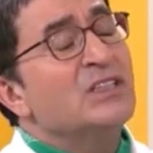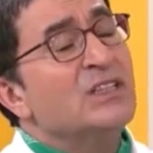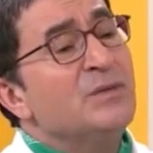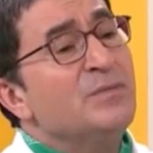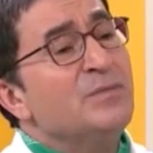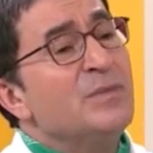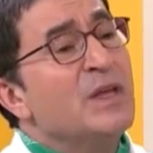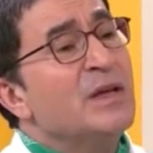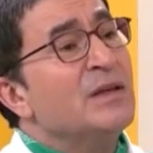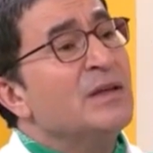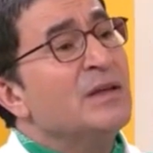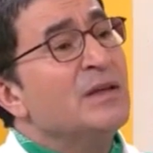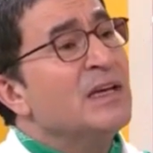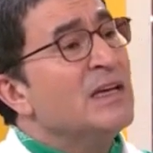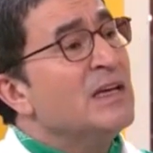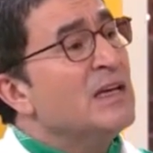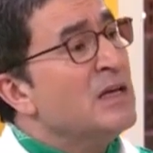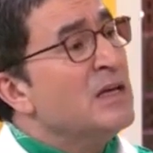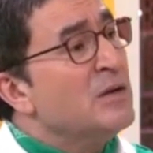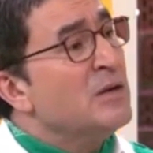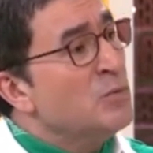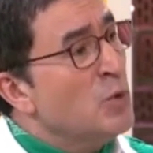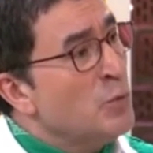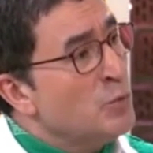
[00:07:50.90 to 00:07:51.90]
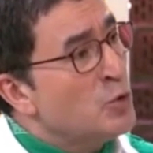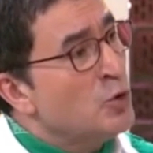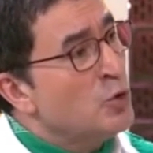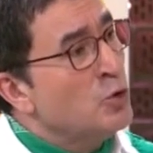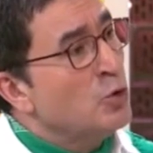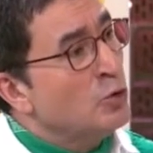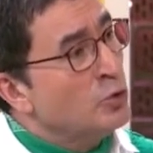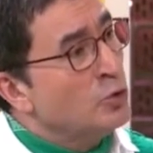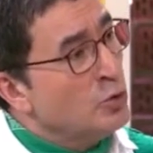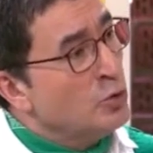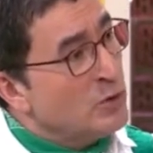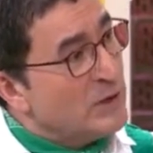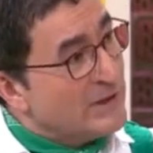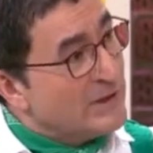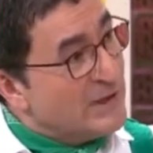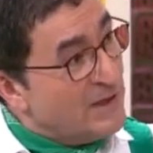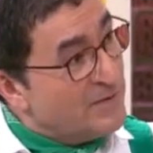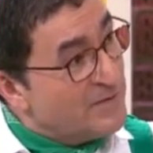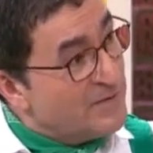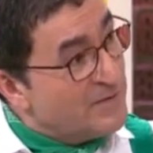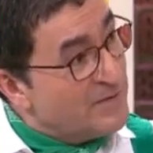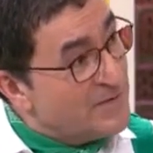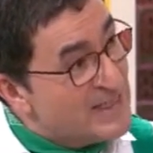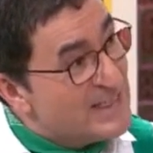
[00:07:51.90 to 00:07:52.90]
Şimdi e, mümkün olduğu
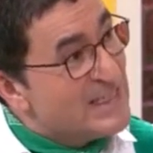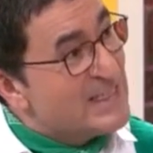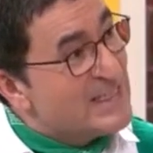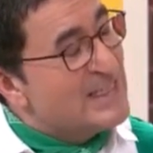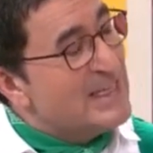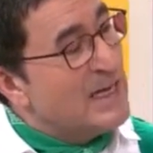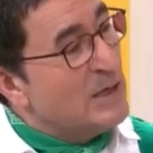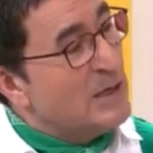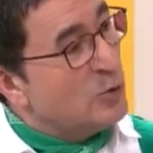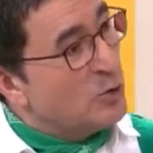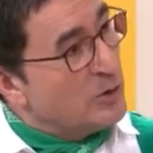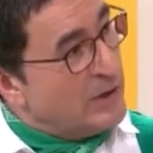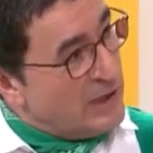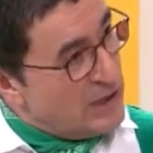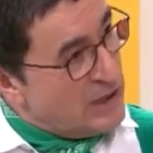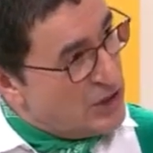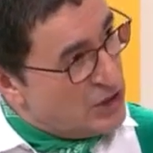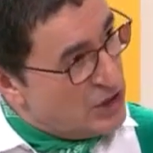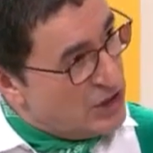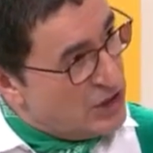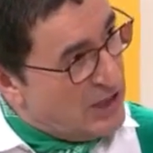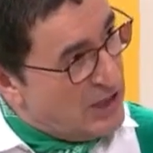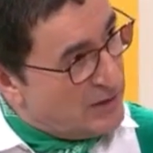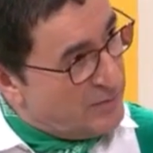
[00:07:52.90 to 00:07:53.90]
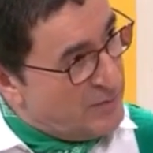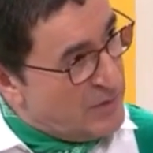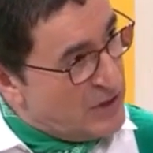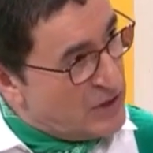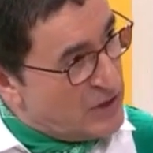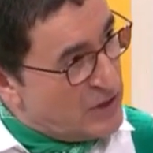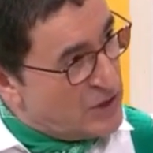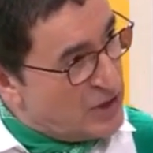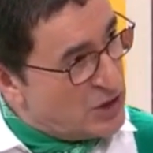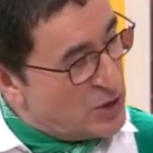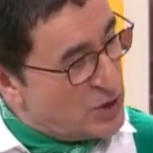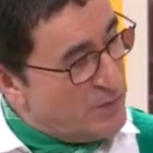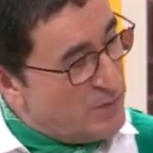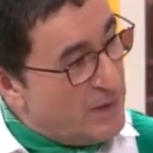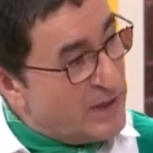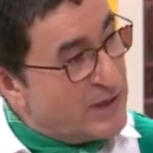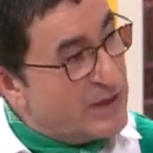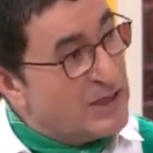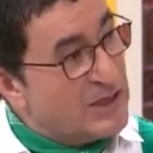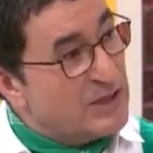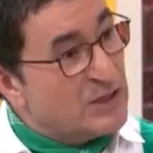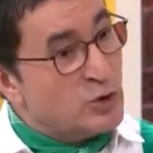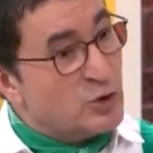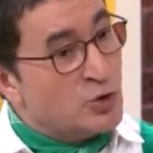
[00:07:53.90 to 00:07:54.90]
kadar fiziksel olarak çıkartmaya
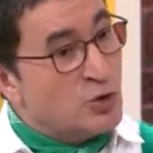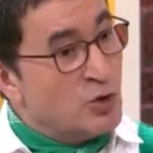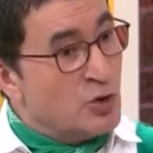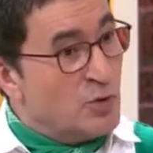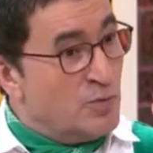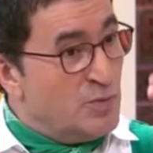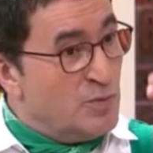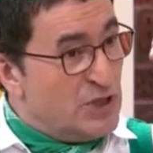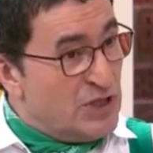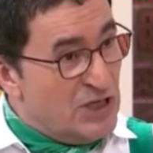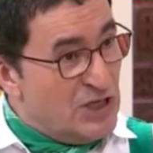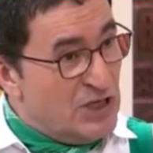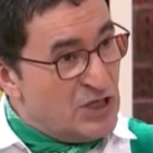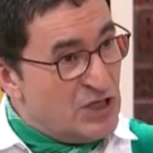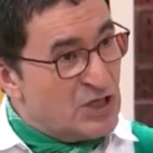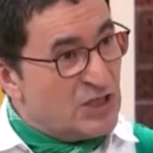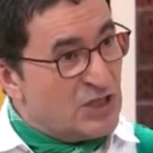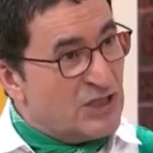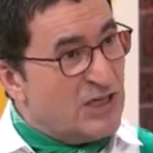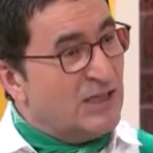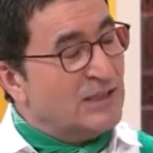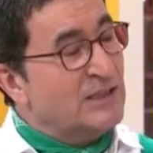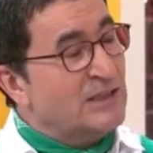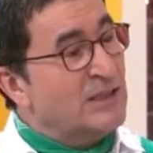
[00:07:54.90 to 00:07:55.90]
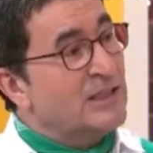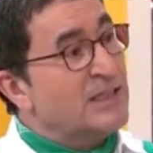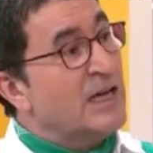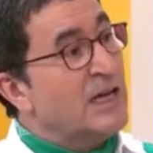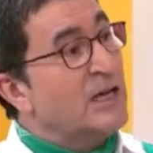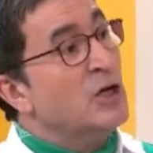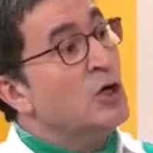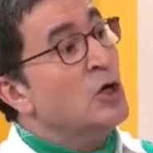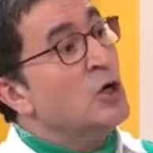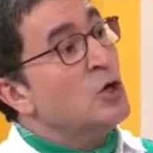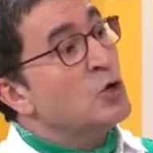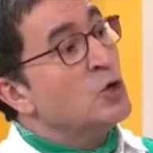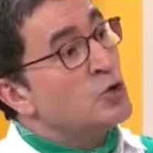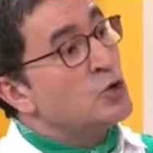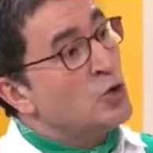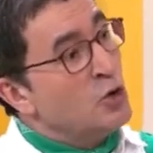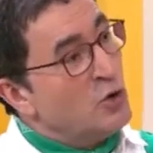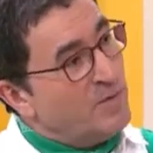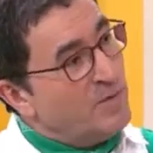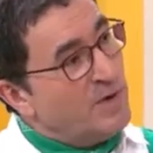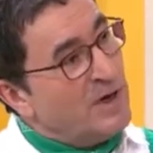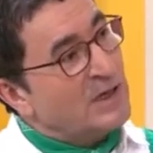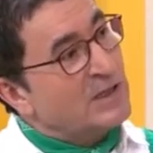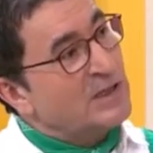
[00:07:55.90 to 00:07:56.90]
çalışmak iyidir. Çünkü bir şeyi çıkartırken
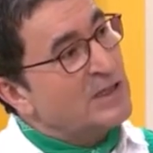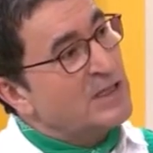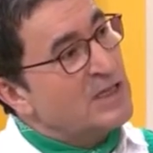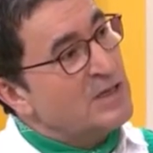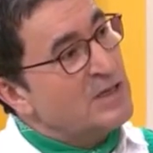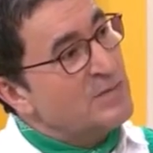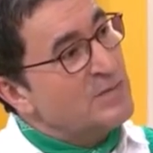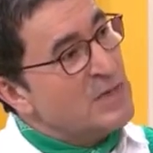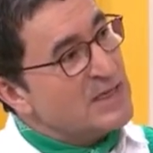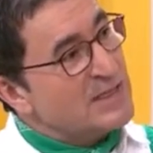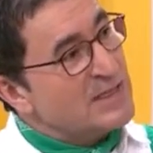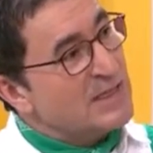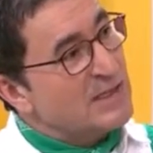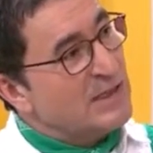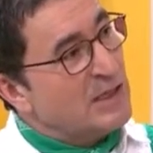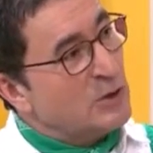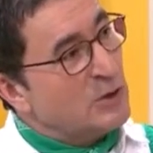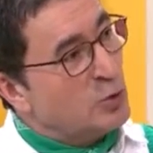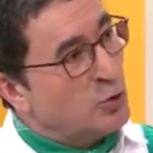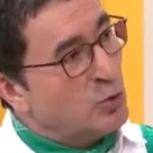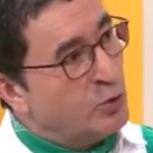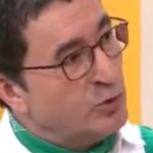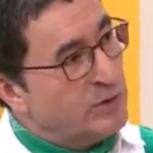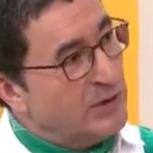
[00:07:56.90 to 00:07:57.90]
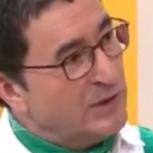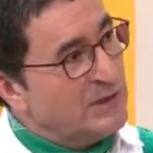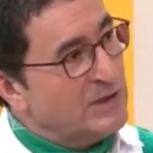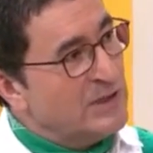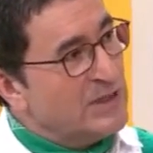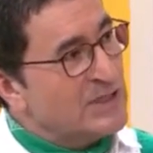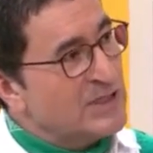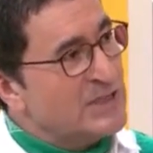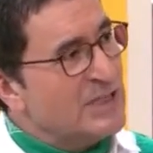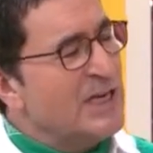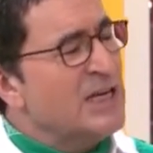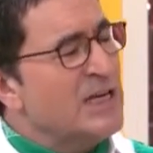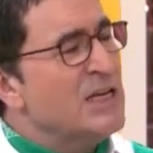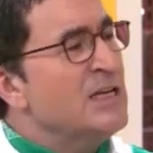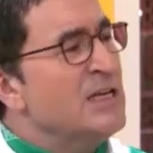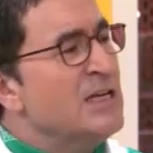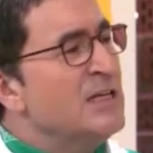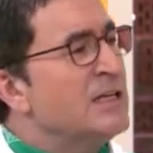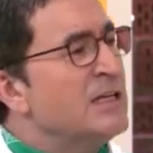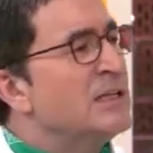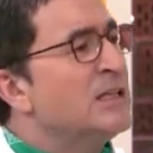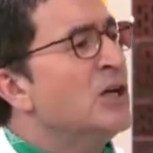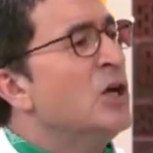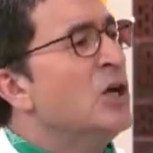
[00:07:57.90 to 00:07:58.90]
çok farklı kimyasallar kullanılırsa iyi
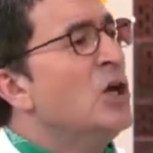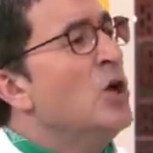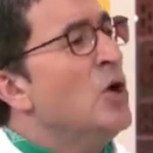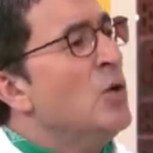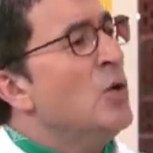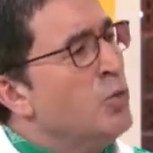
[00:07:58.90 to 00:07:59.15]
değildir.